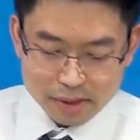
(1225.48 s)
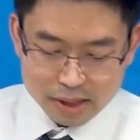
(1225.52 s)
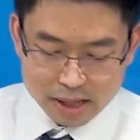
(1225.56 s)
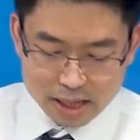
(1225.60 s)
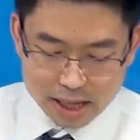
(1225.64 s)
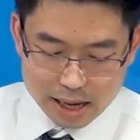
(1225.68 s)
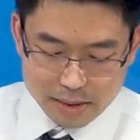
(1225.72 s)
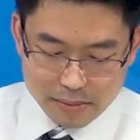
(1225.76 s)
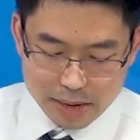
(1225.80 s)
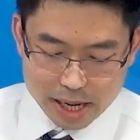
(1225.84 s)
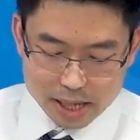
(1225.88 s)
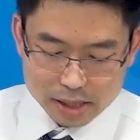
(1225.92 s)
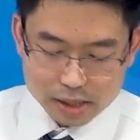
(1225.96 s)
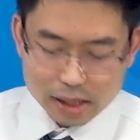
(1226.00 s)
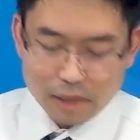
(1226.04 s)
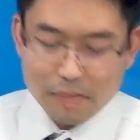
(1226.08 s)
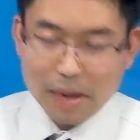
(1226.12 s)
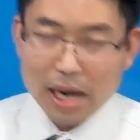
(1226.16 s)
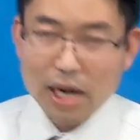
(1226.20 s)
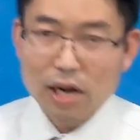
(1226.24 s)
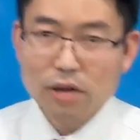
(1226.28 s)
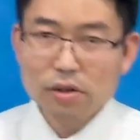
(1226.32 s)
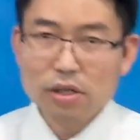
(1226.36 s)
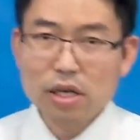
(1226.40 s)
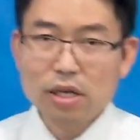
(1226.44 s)
เอเมนทำไม
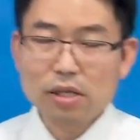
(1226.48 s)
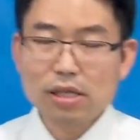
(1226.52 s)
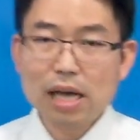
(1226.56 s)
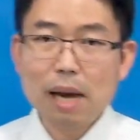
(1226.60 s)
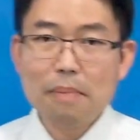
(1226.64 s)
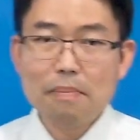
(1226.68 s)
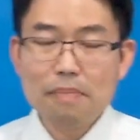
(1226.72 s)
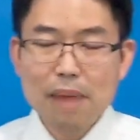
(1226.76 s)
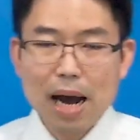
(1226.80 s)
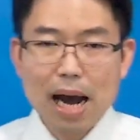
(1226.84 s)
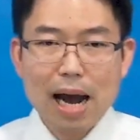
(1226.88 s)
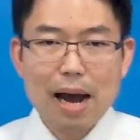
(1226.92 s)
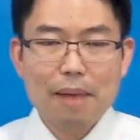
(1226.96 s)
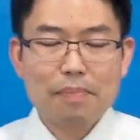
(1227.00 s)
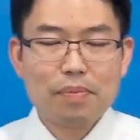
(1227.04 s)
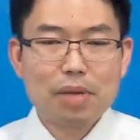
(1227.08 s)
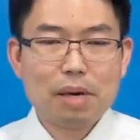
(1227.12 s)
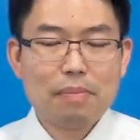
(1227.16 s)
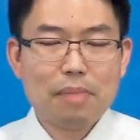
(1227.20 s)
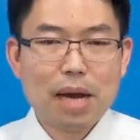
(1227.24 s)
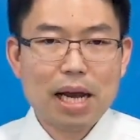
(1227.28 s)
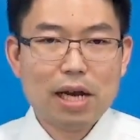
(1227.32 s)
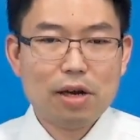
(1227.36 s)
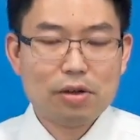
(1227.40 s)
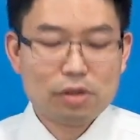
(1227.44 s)
เราถึงทำบาปทำ
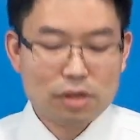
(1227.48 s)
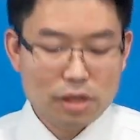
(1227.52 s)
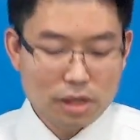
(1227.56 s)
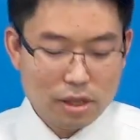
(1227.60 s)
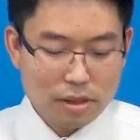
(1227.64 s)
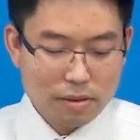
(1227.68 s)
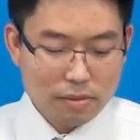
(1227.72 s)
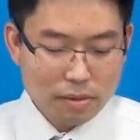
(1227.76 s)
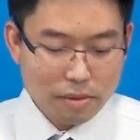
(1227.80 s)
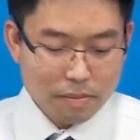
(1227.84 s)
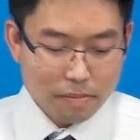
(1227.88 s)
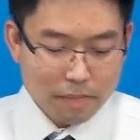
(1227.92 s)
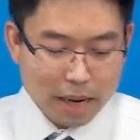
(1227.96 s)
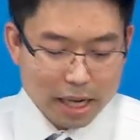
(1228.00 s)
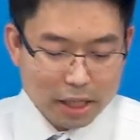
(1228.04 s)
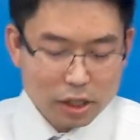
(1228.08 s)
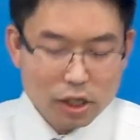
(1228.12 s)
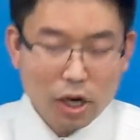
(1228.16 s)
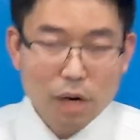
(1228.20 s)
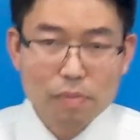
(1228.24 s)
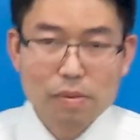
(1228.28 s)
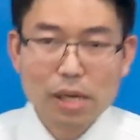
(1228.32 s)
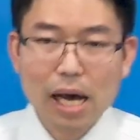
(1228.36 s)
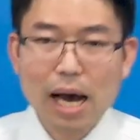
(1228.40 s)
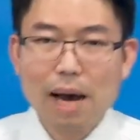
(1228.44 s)
ไมเราถึงไม่ช
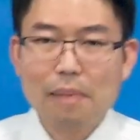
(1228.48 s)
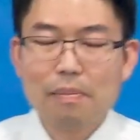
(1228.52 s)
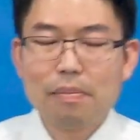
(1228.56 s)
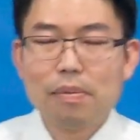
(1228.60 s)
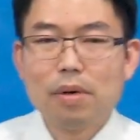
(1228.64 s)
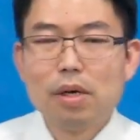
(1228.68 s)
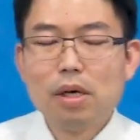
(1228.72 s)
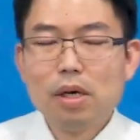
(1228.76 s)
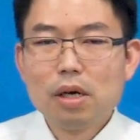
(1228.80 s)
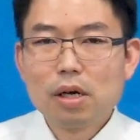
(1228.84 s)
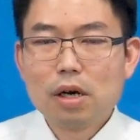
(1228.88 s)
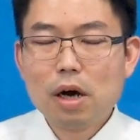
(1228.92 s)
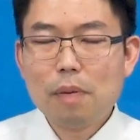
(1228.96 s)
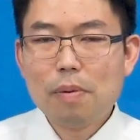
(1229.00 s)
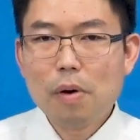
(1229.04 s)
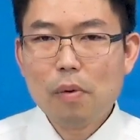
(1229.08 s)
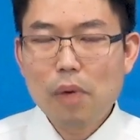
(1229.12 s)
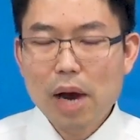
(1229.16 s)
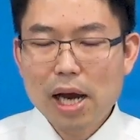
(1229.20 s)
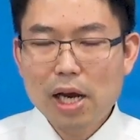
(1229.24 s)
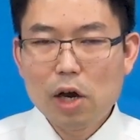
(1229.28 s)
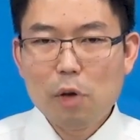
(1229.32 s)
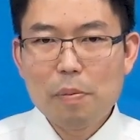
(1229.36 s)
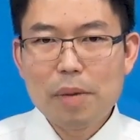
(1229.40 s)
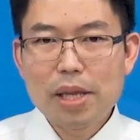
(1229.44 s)
อบธรรมก็เพราะ
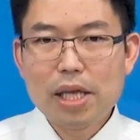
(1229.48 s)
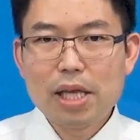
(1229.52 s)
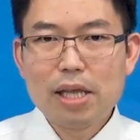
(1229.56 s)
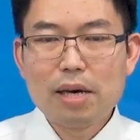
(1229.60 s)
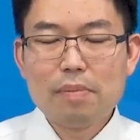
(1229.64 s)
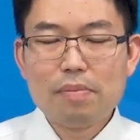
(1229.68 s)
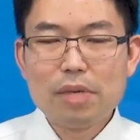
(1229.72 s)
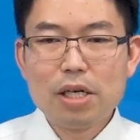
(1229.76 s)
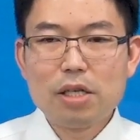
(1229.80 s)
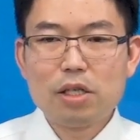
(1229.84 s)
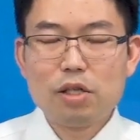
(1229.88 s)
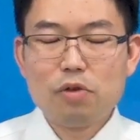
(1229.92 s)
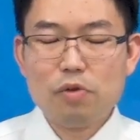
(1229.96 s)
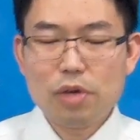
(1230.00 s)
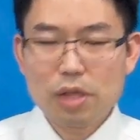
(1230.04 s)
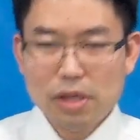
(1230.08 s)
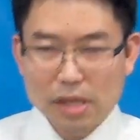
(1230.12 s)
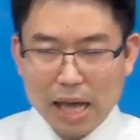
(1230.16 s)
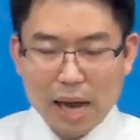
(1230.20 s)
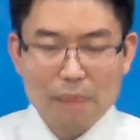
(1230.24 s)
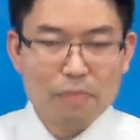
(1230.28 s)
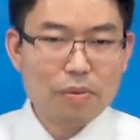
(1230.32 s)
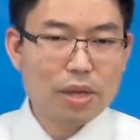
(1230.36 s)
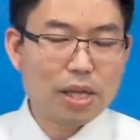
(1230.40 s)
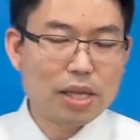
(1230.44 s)
ว่าเราไม่ได้ดำเนินชีวิต
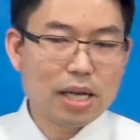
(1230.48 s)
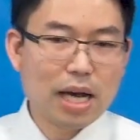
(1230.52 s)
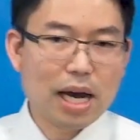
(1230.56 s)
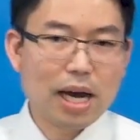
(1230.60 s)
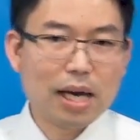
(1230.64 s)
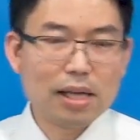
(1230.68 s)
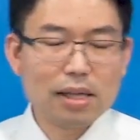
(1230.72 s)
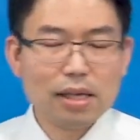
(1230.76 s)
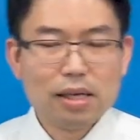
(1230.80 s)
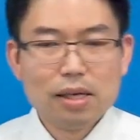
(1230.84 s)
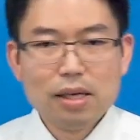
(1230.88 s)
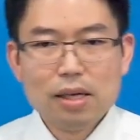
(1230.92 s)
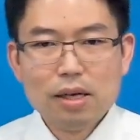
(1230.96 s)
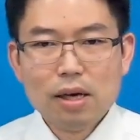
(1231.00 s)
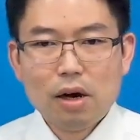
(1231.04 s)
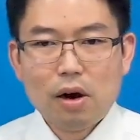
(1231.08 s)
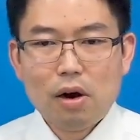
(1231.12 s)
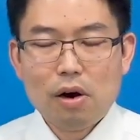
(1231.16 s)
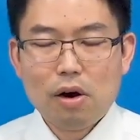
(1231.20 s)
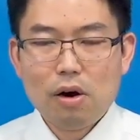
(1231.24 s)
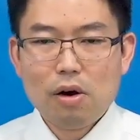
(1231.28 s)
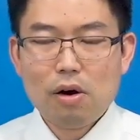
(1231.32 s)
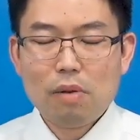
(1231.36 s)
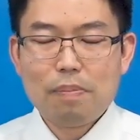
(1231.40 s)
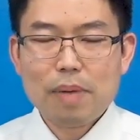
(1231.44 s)
ตามวิญญาณ
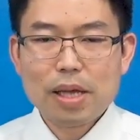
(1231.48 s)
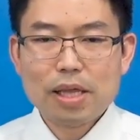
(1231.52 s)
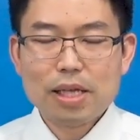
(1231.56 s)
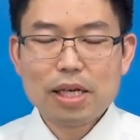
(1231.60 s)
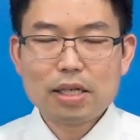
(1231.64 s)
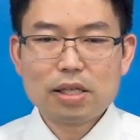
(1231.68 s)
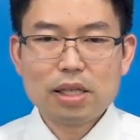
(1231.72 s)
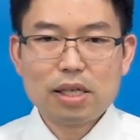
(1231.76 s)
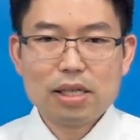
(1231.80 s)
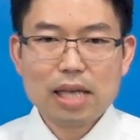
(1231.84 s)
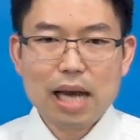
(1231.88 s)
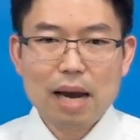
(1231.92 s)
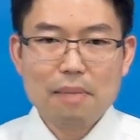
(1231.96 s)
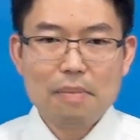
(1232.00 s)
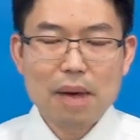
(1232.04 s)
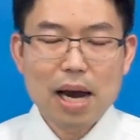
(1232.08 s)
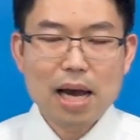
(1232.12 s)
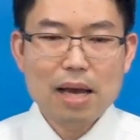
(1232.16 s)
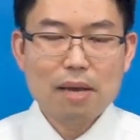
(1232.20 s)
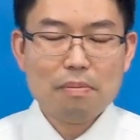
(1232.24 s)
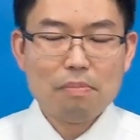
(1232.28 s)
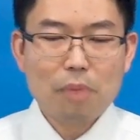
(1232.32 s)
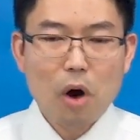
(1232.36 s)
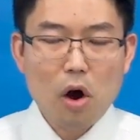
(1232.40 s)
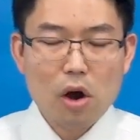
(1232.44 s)
พันธสัญญาใหม่
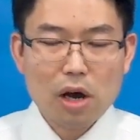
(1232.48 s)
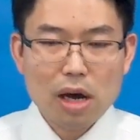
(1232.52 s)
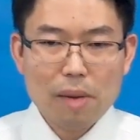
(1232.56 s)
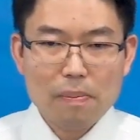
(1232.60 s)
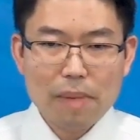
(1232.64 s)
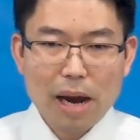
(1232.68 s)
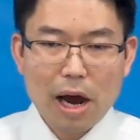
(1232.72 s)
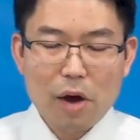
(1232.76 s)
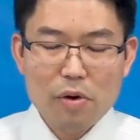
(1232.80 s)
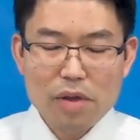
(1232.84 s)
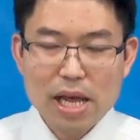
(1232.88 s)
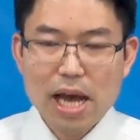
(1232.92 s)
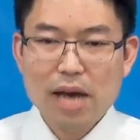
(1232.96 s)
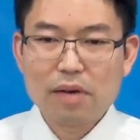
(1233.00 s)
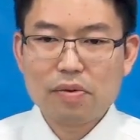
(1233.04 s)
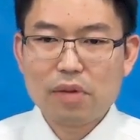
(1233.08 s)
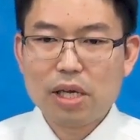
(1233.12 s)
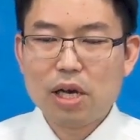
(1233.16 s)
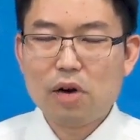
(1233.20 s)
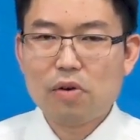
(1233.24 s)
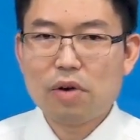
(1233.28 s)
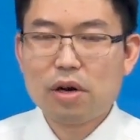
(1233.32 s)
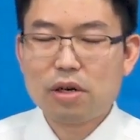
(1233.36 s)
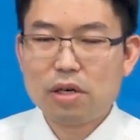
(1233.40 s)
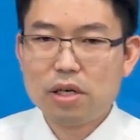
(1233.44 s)
บอกกับเราอย่างเดี
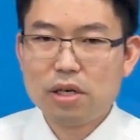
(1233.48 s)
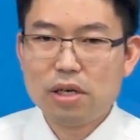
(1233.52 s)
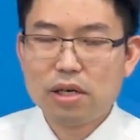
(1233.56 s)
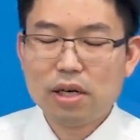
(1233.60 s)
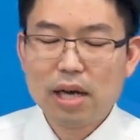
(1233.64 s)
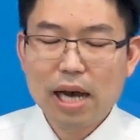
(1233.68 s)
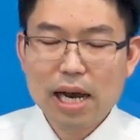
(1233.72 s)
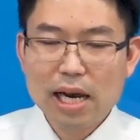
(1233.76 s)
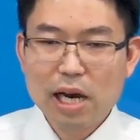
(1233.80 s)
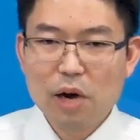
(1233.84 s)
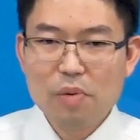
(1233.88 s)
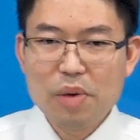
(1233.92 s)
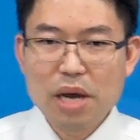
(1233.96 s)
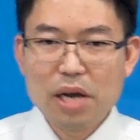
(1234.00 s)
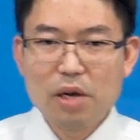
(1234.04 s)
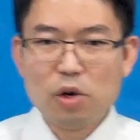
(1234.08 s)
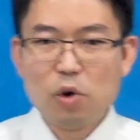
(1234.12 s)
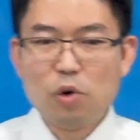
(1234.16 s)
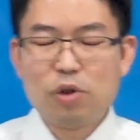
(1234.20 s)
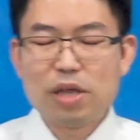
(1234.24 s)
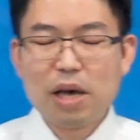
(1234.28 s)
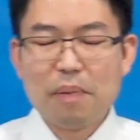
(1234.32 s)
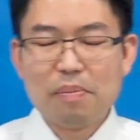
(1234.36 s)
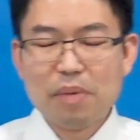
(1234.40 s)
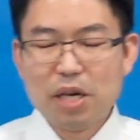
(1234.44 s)
ยวก็คือให้เราเรียนรู้
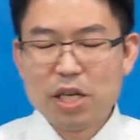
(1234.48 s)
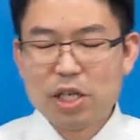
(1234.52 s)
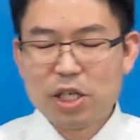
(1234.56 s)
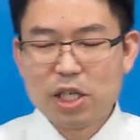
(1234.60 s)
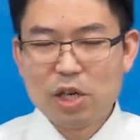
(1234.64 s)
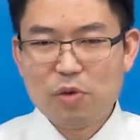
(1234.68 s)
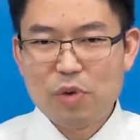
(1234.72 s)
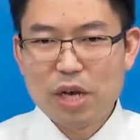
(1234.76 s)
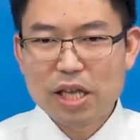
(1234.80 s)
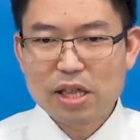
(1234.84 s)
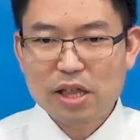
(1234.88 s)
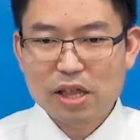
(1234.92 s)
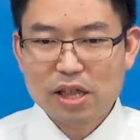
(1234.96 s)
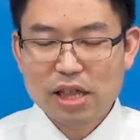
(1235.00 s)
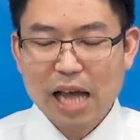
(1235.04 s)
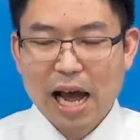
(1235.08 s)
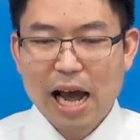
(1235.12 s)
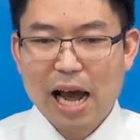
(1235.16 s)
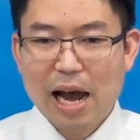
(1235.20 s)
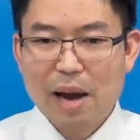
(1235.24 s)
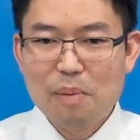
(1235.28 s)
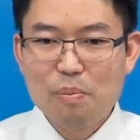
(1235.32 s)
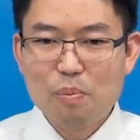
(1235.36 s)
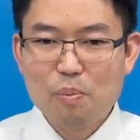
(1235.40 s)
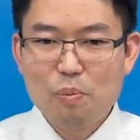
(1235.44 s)
ดำเนินชีวิต
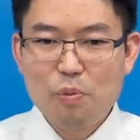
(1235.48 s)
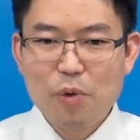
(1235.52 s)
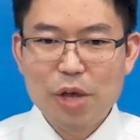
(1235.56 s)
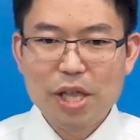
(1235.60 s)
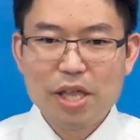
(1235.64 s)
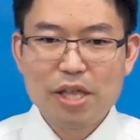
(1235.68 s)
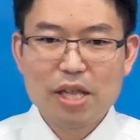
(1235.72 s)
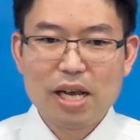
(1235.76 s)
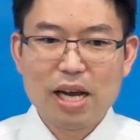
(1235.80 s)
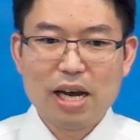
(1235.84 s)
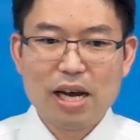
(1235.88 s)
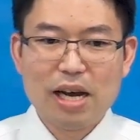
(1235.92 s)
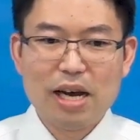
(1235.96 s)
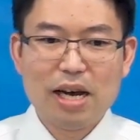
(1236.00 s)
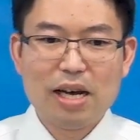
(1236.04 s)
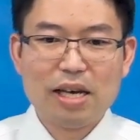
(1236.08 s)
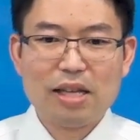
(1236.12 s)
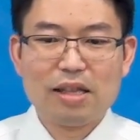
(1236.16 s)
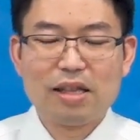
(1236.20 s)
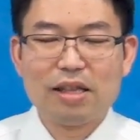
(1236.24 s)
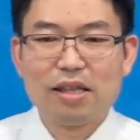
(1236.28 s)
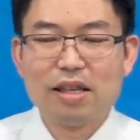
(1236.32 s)
ตามวิญญาณ